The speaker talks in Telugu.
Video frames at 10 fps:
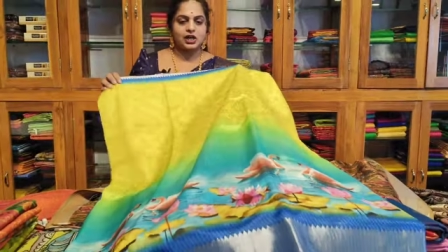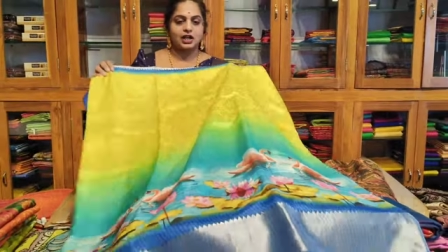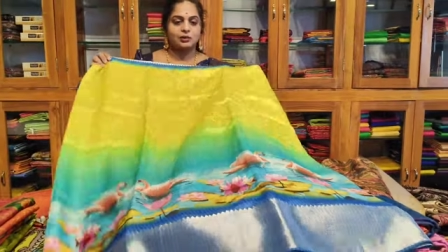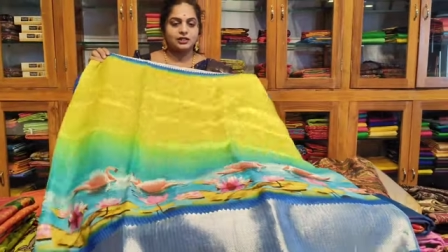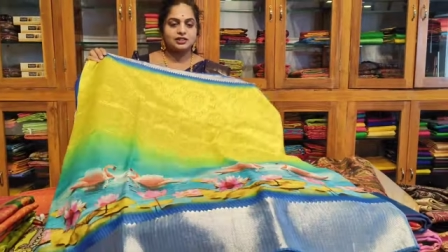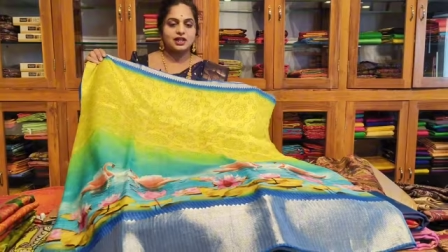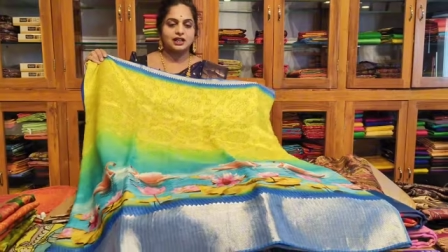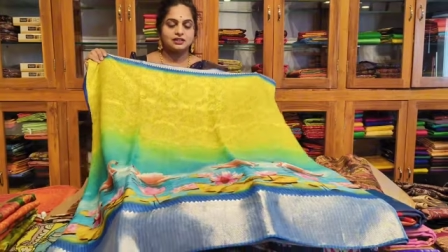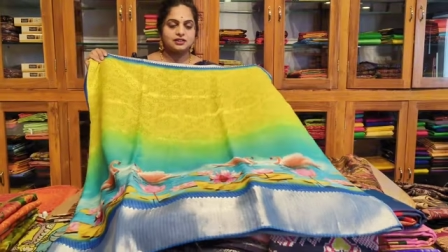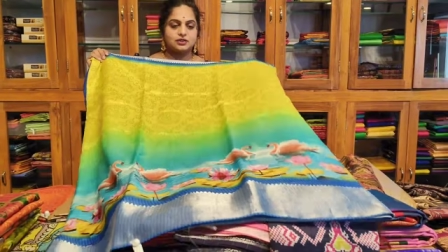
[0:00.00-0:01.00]
చాలామంది
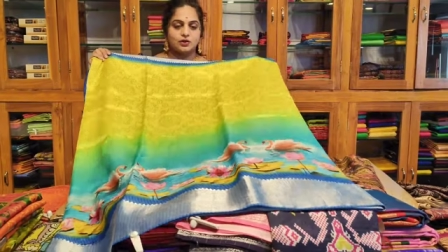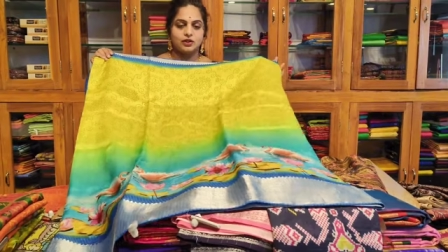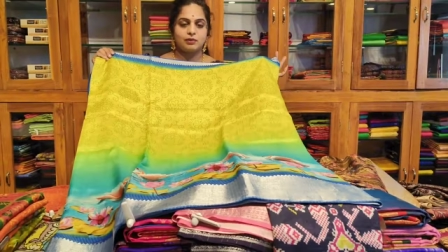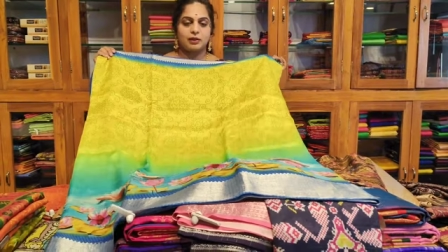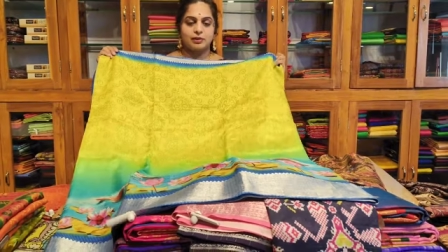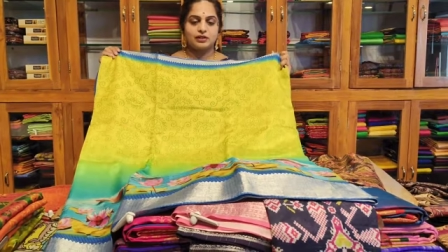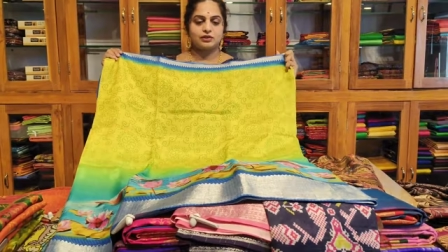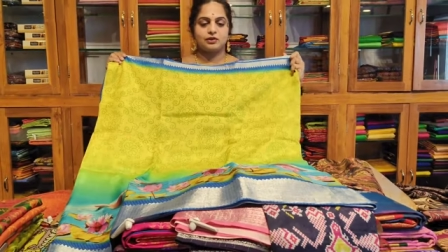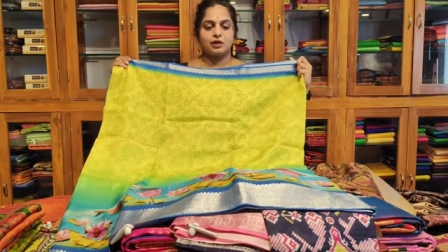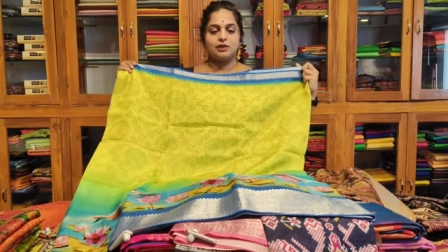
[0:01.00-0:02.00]
శారీస్ తీసుకోవాలంటే భయపడుతూ
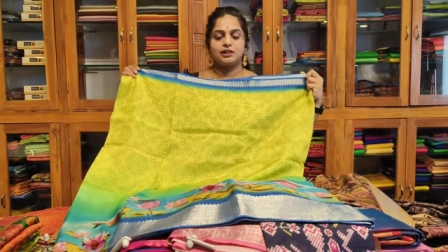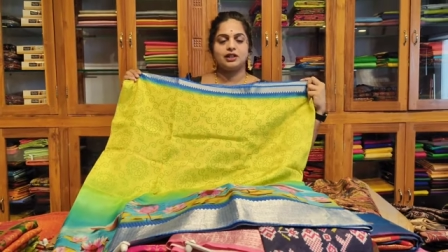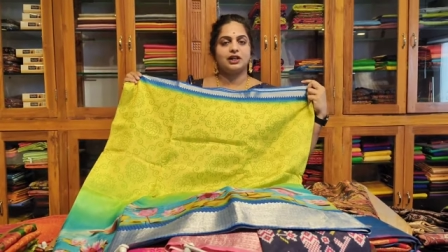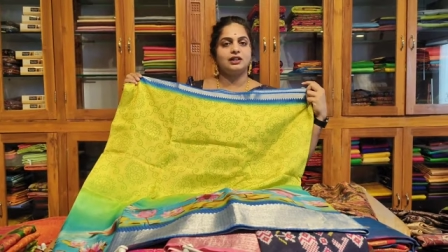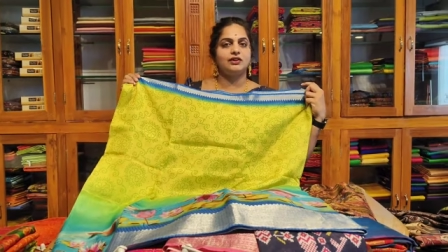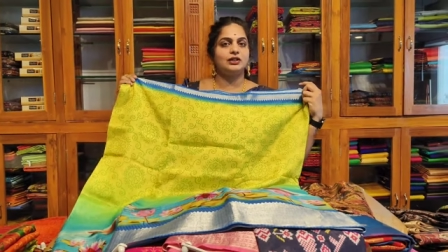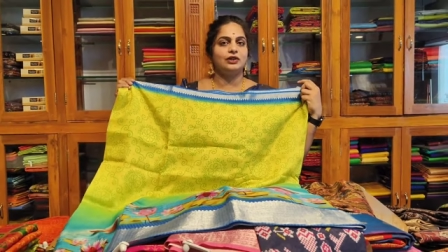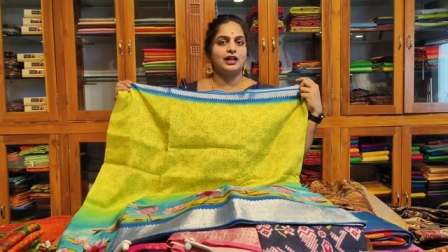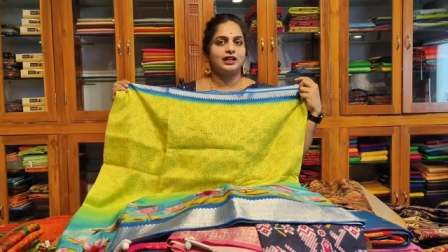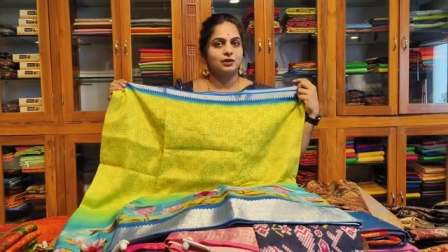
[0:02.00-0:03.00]
ఉంటాం ఎందుకంటే వీళ్ళు
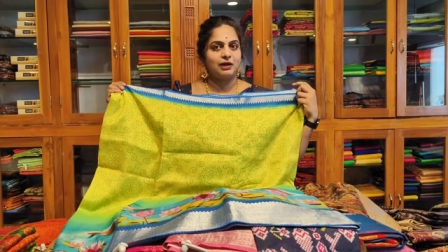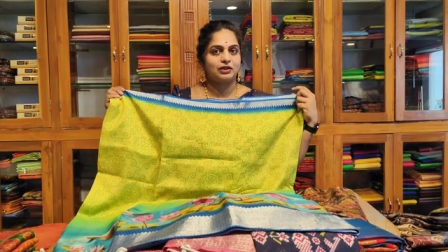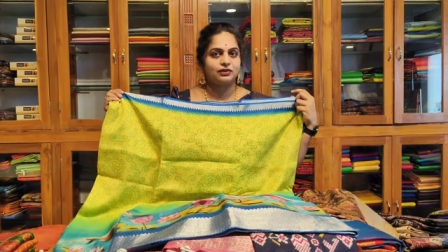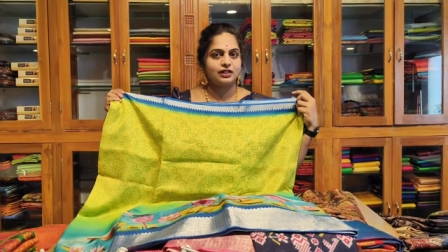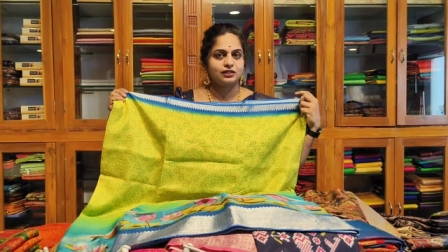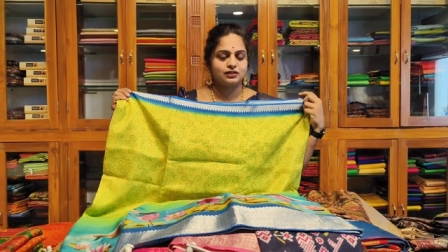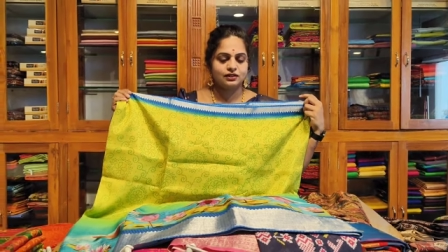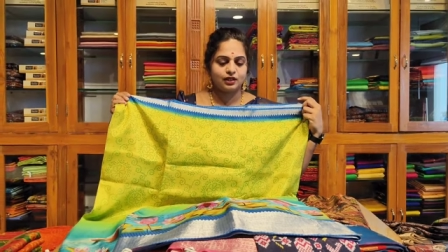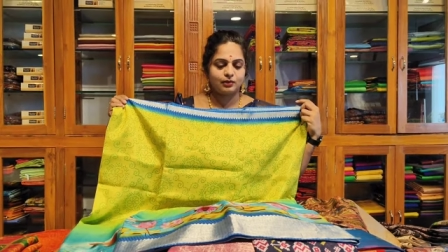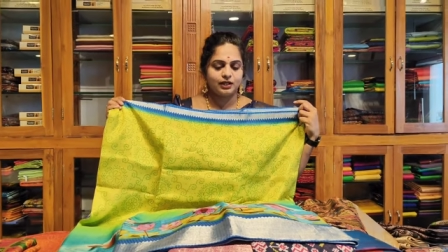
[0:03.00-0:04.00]
డైరెక్ట్ మ్యానుఫ్యాక్చరర్స్
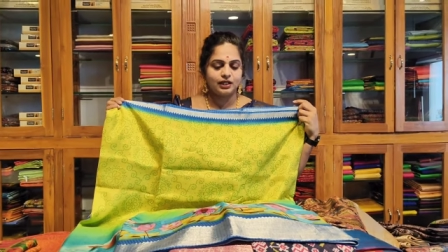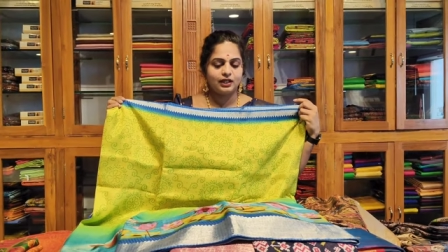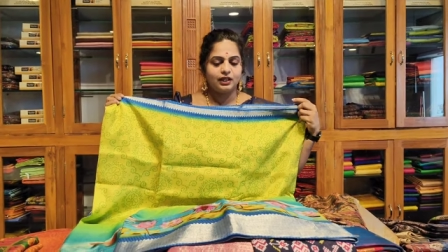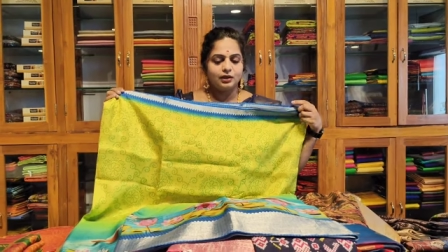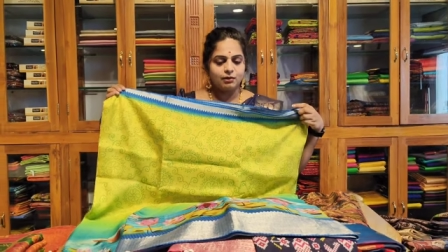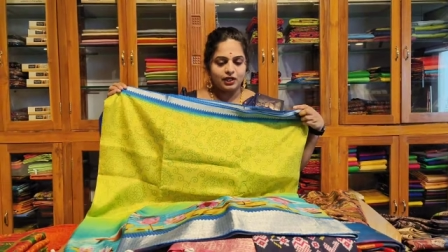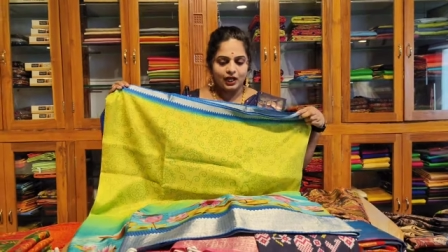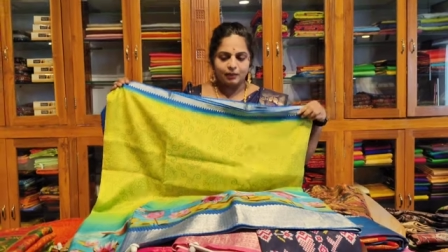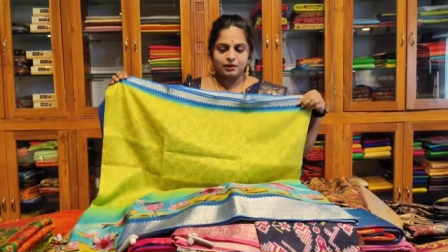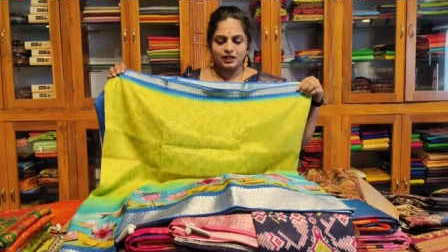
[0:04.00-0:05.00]
కాబట్టి మీరు
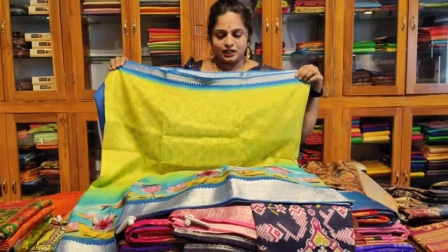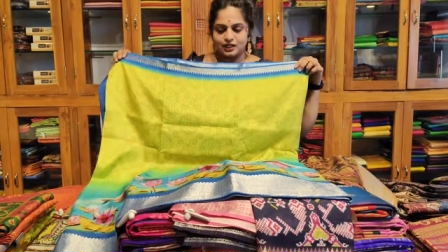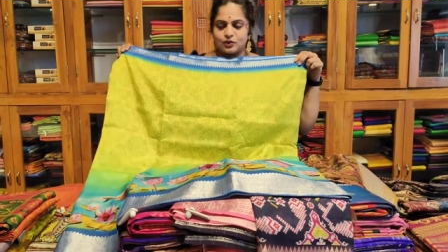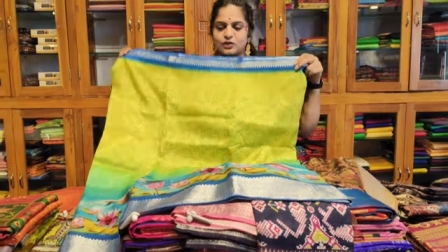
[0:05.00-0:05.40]
హ్యాపీగా ఇక్కడ